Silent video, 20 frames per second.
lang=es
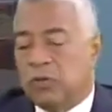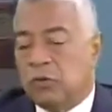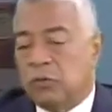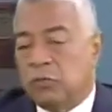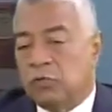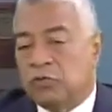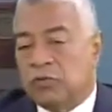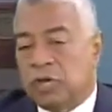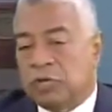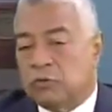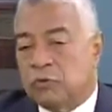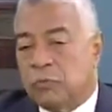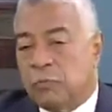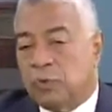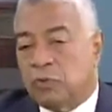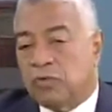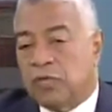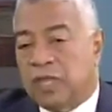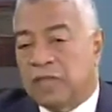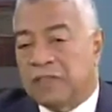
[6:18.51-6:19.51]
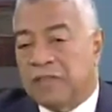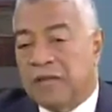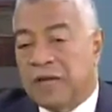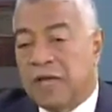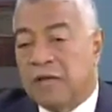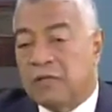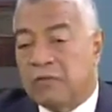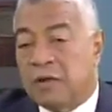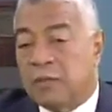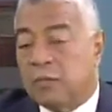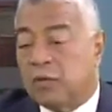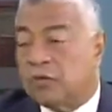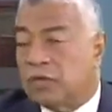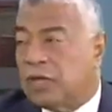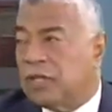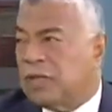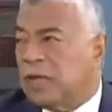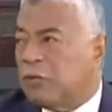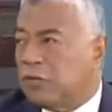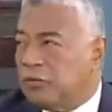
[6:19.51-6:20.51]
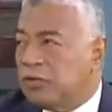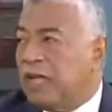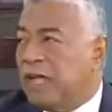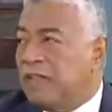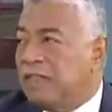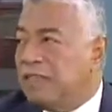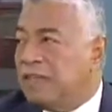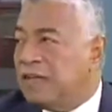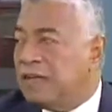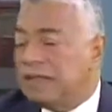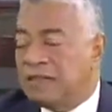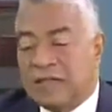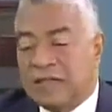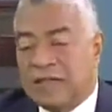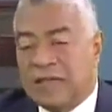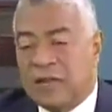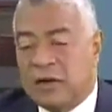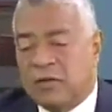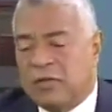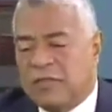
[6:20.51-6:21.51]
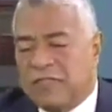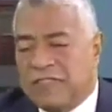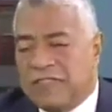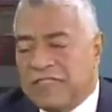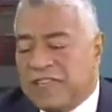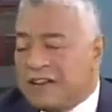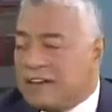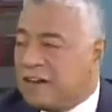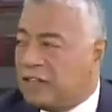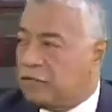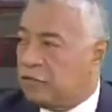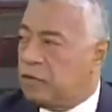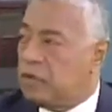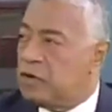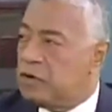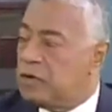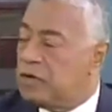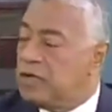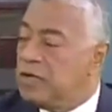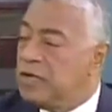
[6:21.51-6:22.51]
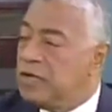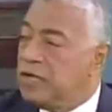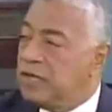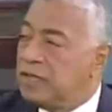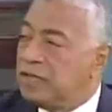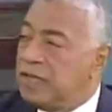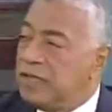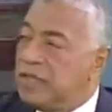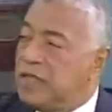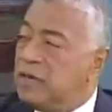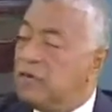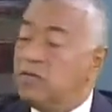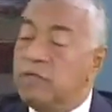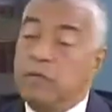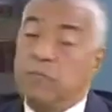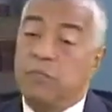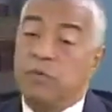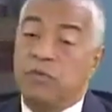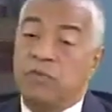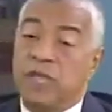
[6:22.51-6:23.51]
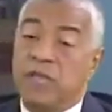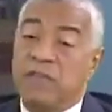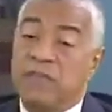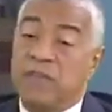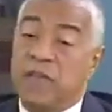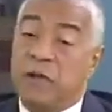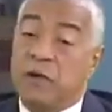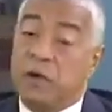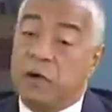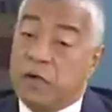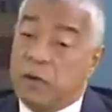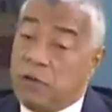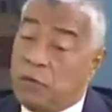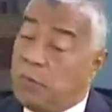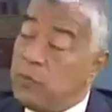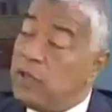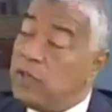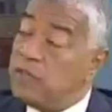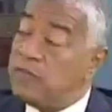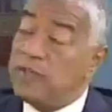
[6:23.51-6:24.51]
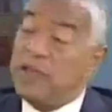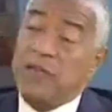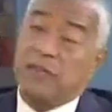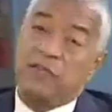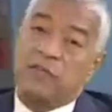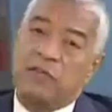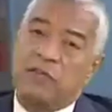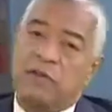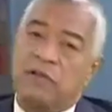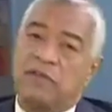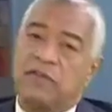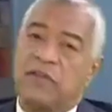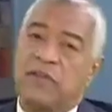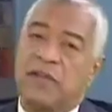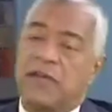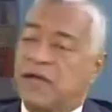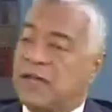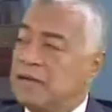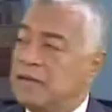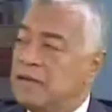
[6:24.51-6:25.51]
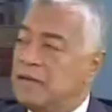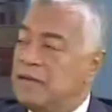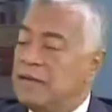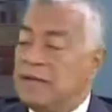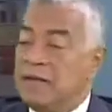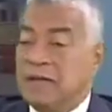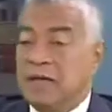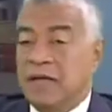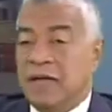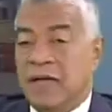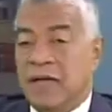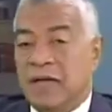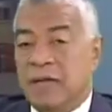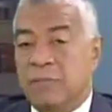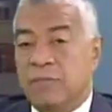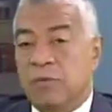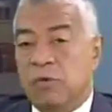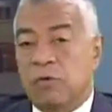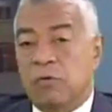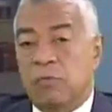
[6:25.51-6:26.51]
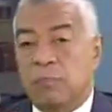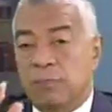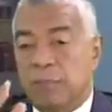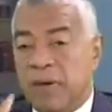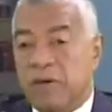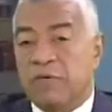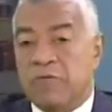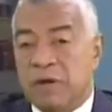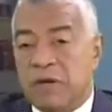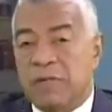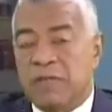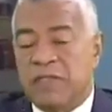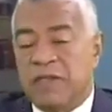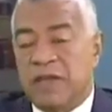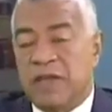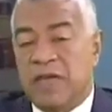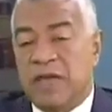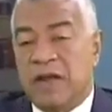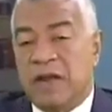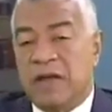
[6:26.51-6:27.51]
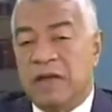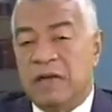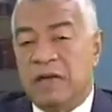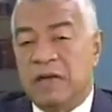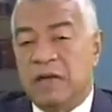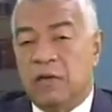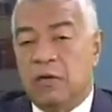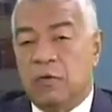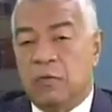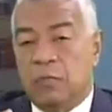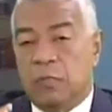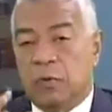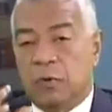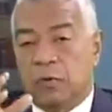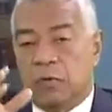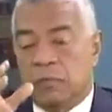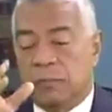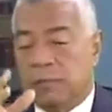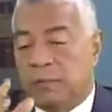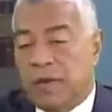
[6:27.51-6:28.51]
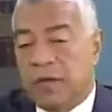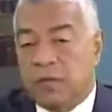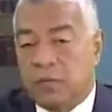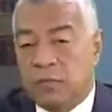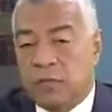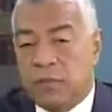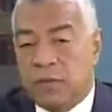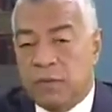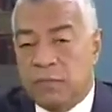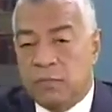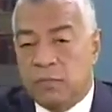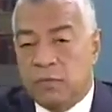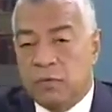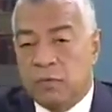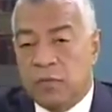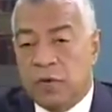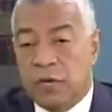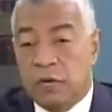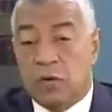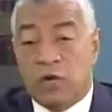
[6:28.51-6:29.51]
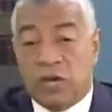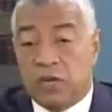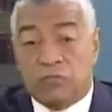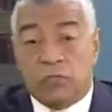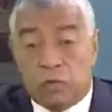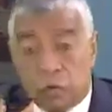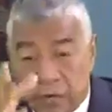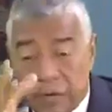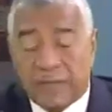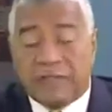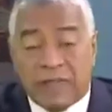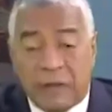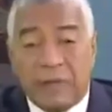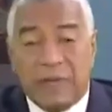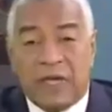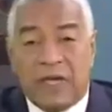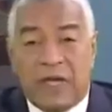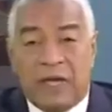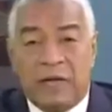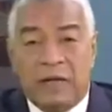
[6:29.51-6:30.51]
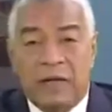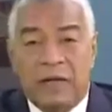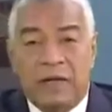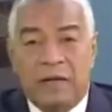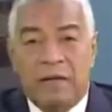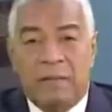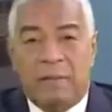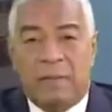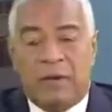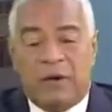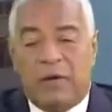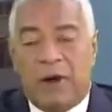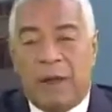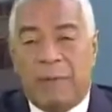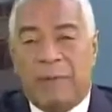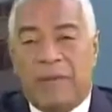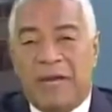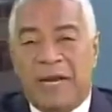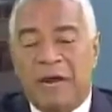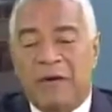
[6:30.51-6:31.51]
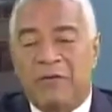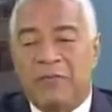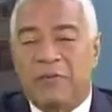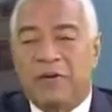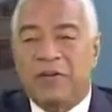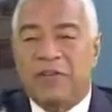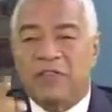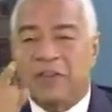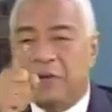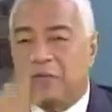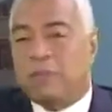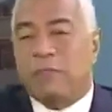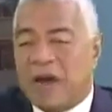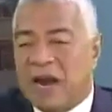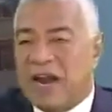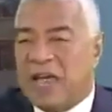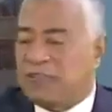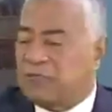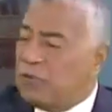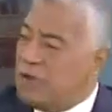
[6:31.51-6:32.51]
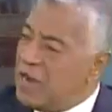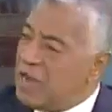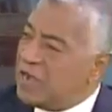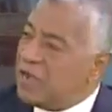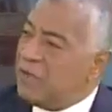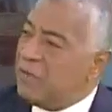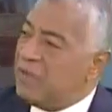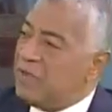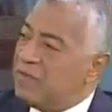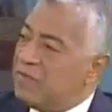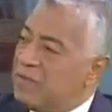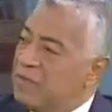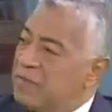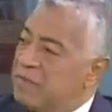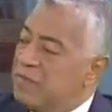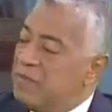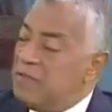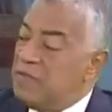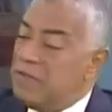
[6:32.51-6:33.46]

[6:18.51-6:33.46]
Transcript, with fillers: los muchachos protestan, es una protesta auténtica, están llenos de indignación, están llenos de impotencia y lo que no puede ser, señora fiscal, es que por romper una vidriera o por romper un bien público, que eso no está bien, pero la pena no puede ser un balazo en la cabeza.